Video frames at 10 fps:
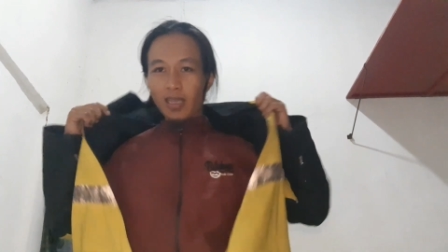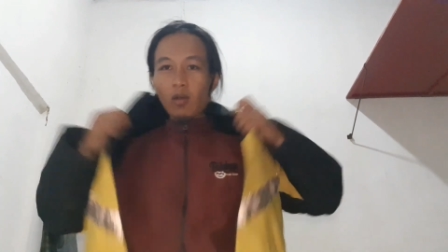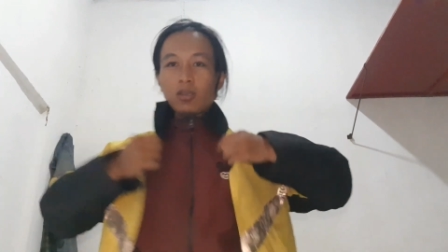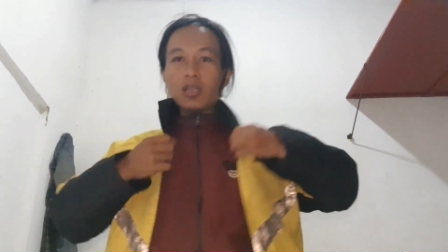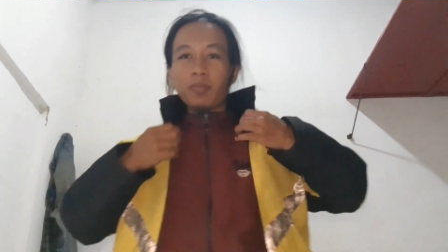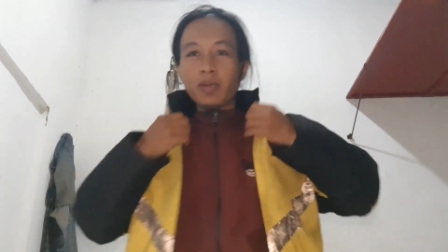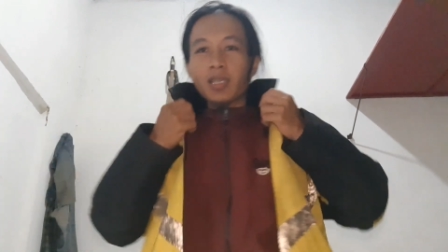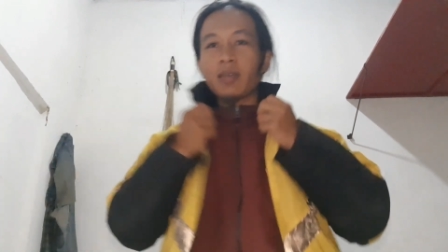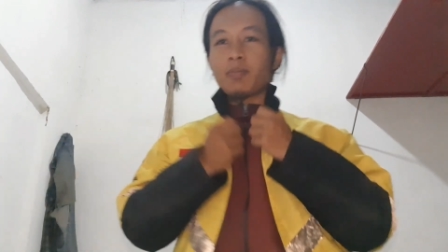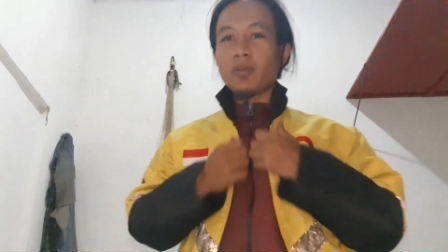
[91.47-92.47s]
aku double
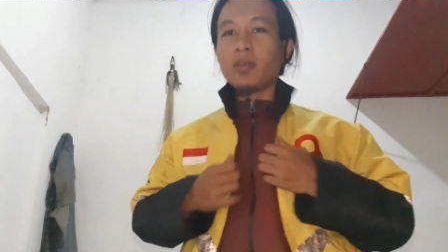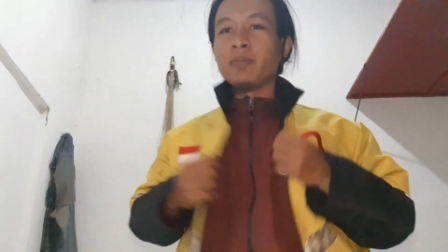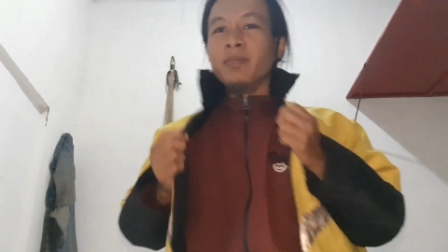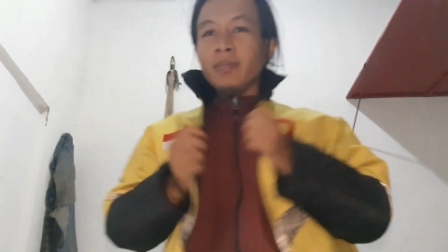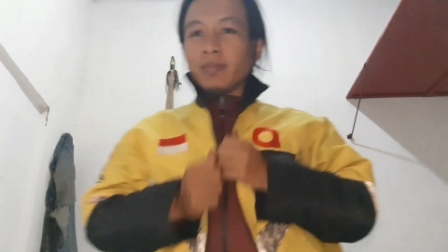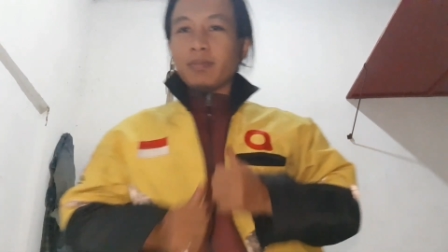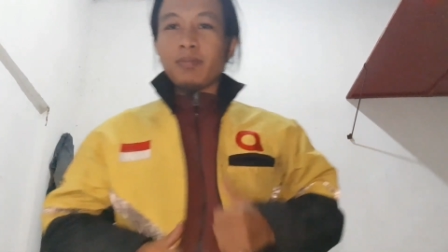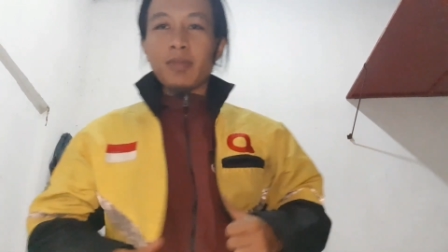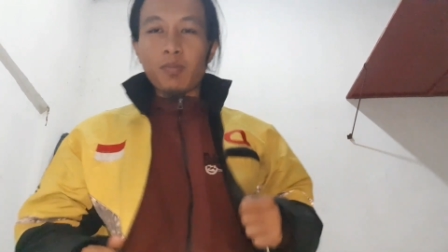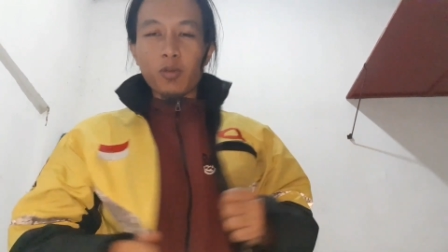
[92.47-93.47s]
gitu bro
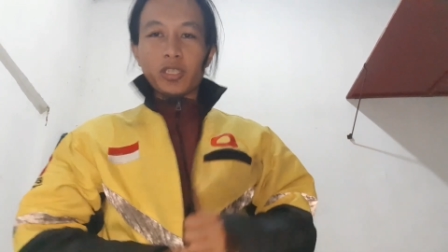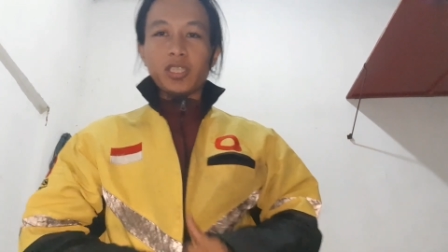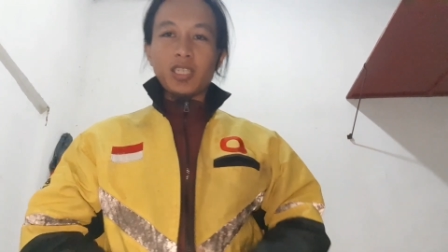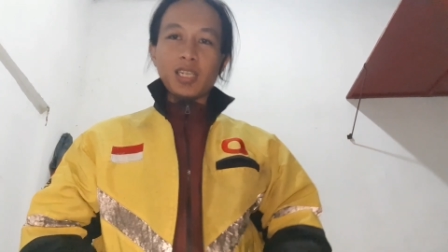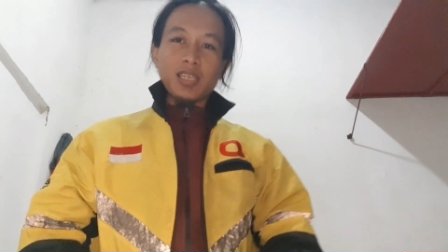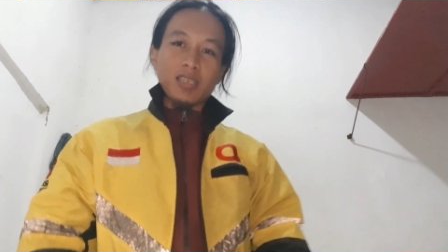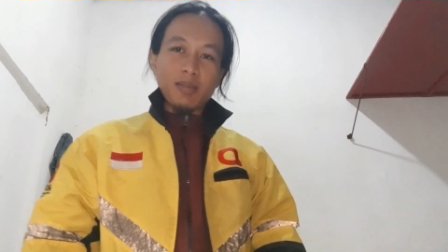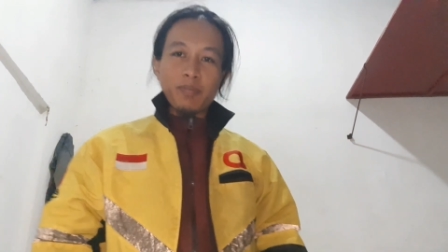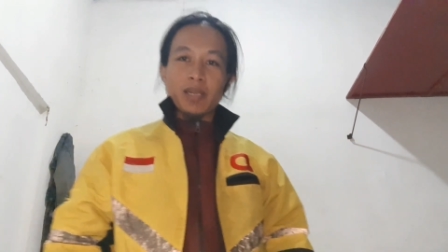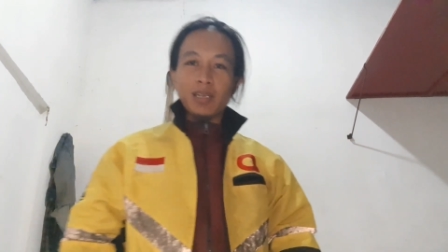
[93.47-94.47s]
mak posisinya lagi
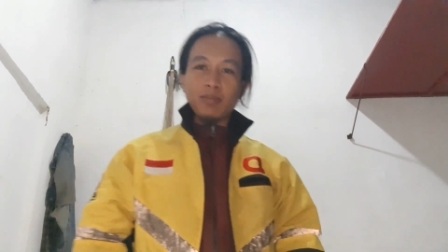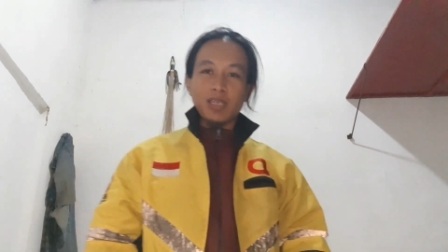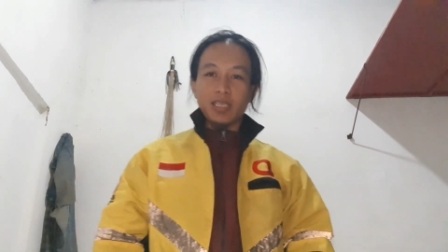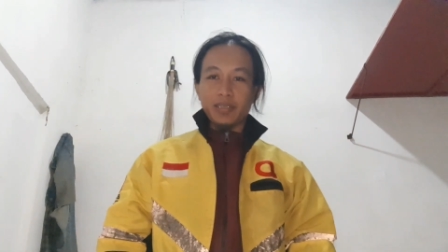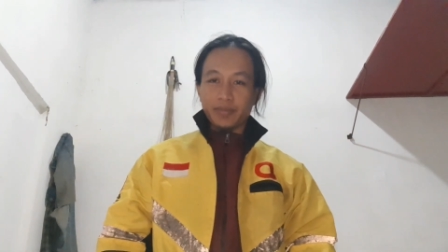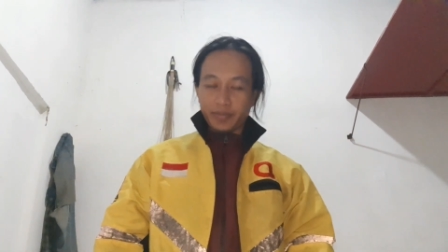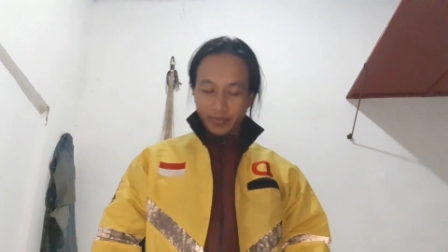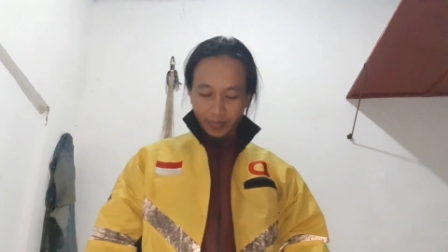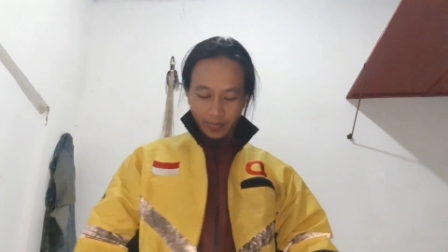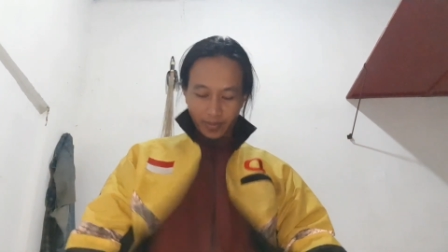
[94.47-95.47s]
rapi enak mana gitu
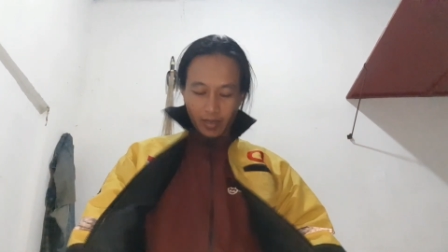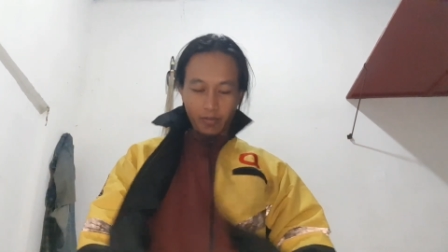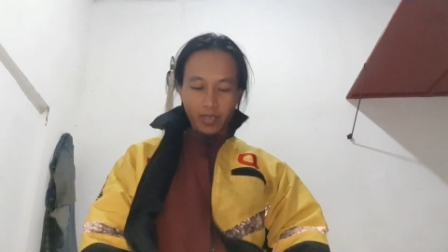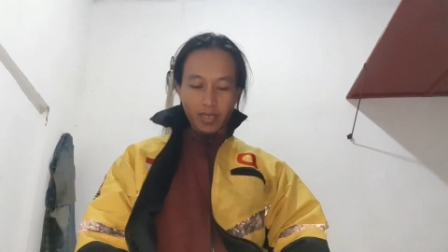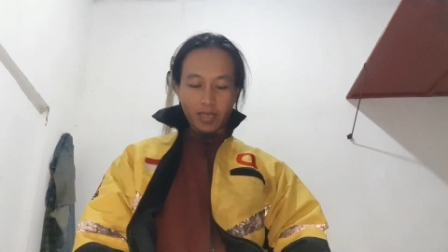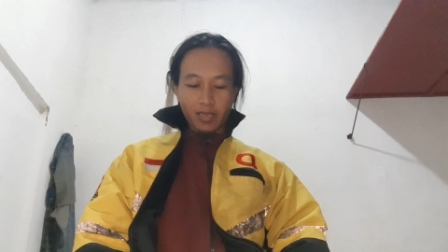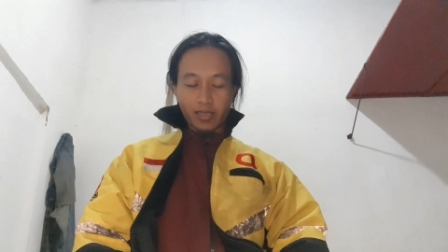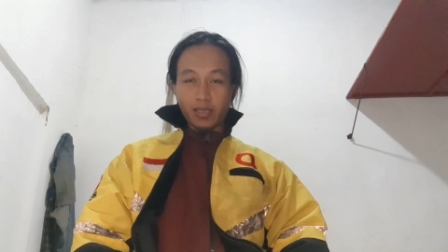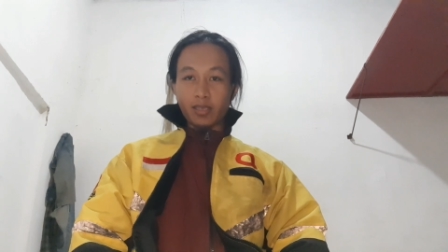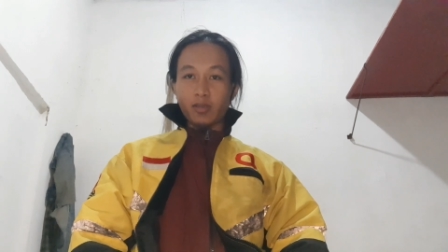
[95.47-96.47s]
tapi ya
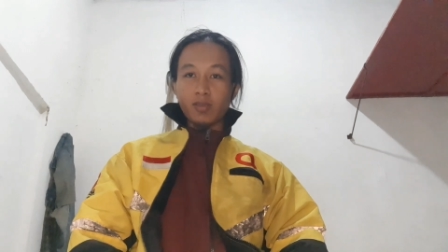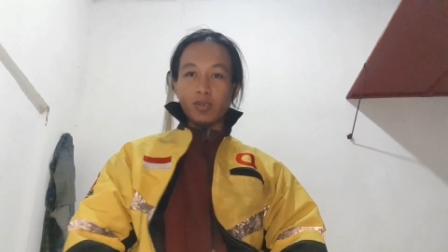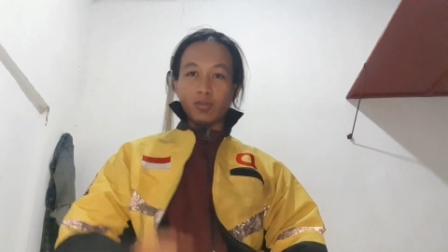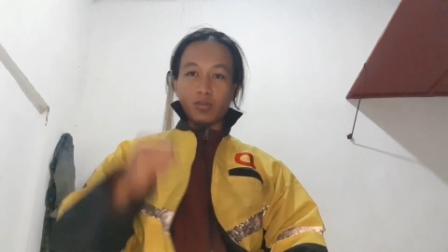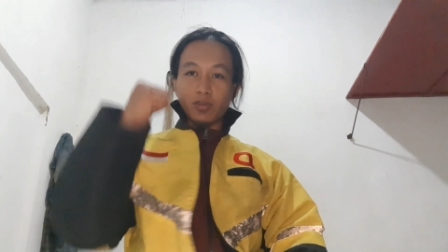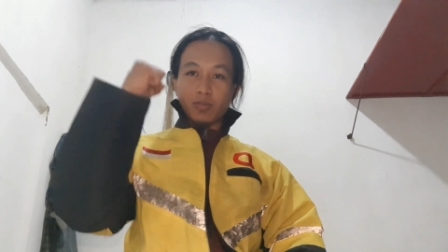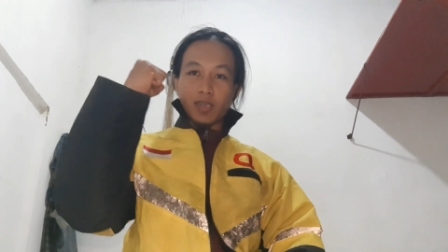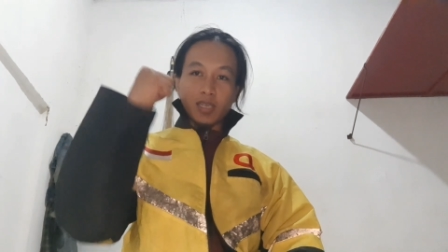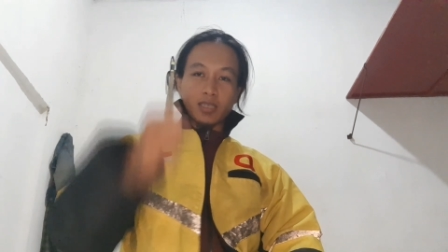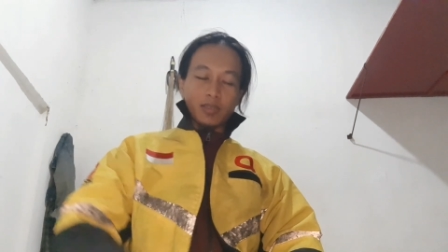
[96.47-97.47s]
ya kayak gue aku tuh
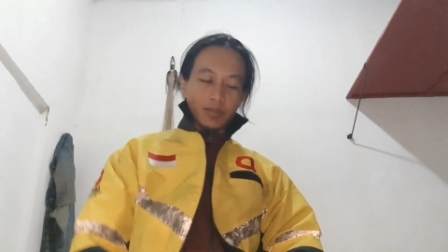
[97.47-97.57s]
semangat